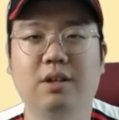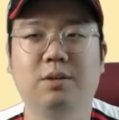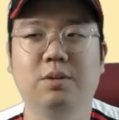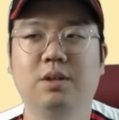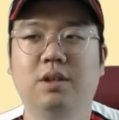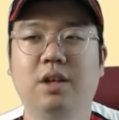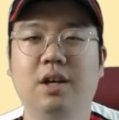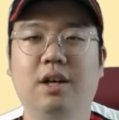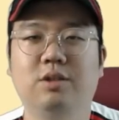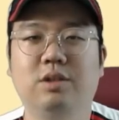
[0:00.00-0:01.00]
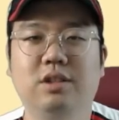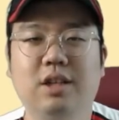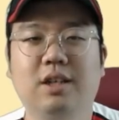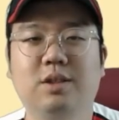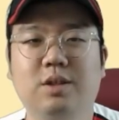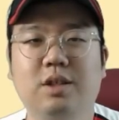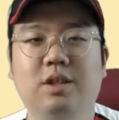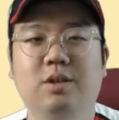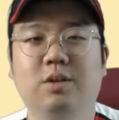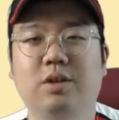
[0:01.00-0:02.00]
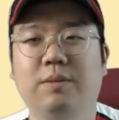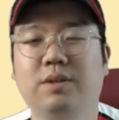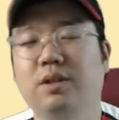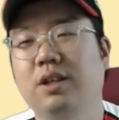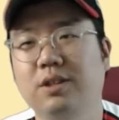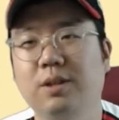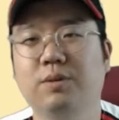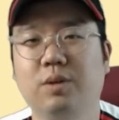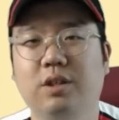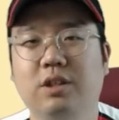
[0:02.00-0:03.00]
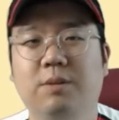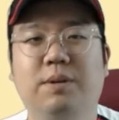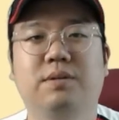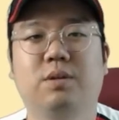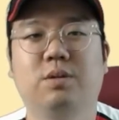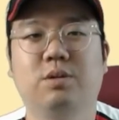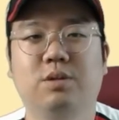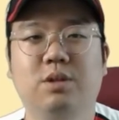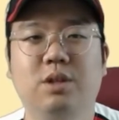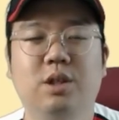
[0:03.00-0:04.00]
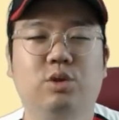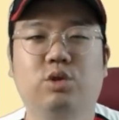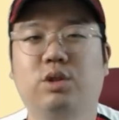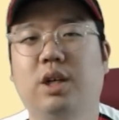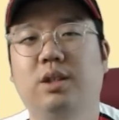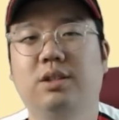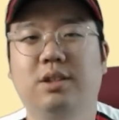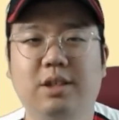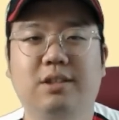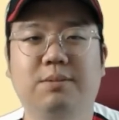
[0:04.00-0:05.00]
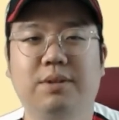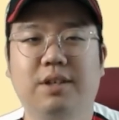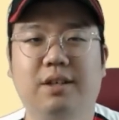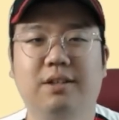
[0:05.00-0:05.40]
어, 오늘 아주 인상적인 또 데뷔 첫 타점을 올린 김범수 선수 축하를 드리겠습니다.